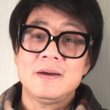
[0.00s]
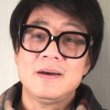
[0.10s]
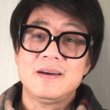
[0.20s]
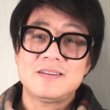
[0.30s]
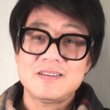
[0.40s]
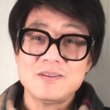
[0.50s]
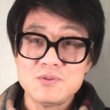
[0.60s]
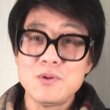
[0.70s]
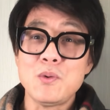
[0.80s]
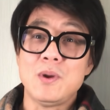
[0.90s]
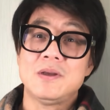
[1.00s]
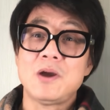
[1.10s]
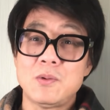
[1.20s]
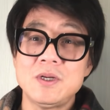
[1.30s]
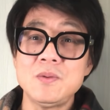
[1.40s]
啊，吸血鬼
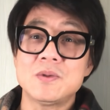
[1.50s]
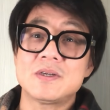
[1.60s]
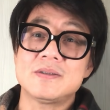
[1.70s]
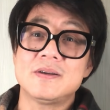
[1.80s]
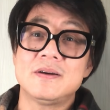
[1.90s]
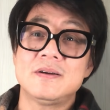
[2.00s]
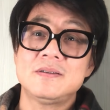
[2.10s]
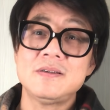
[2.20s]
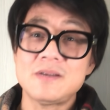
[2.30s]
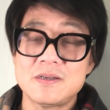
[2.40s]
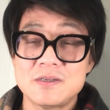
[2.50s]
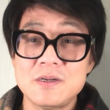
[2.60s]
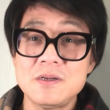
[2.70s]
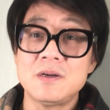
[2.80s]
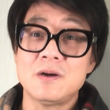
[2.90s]
搞这种事情，这才是
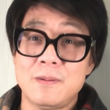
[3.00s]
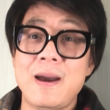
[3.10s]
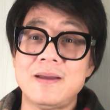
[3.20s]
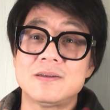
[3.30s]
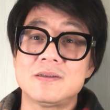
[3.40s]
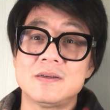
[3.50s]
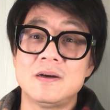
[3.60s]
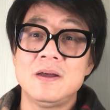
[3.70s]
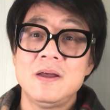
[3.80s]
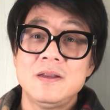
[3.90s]
真正可怕的事情。